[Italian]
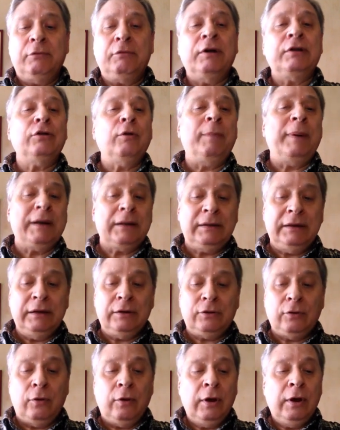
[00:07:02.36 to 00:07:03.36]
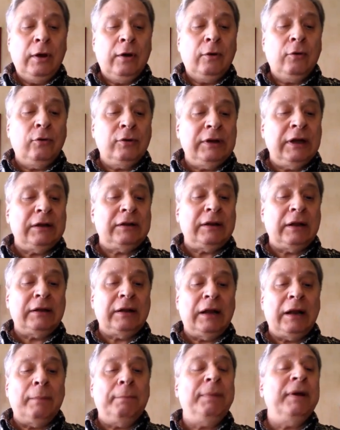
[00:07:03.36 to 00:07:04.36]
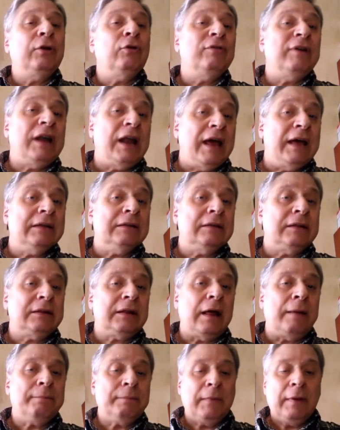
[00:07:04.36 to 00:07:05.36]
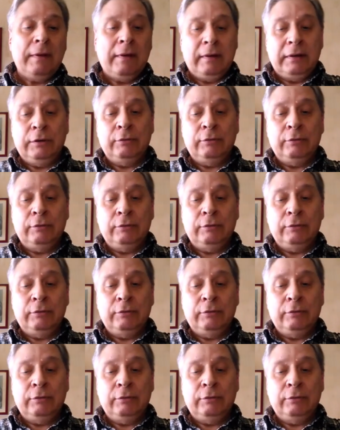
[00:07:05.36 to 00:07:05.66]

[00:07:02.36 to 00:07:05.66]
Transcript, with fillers: di questo partito godette della benevolenza,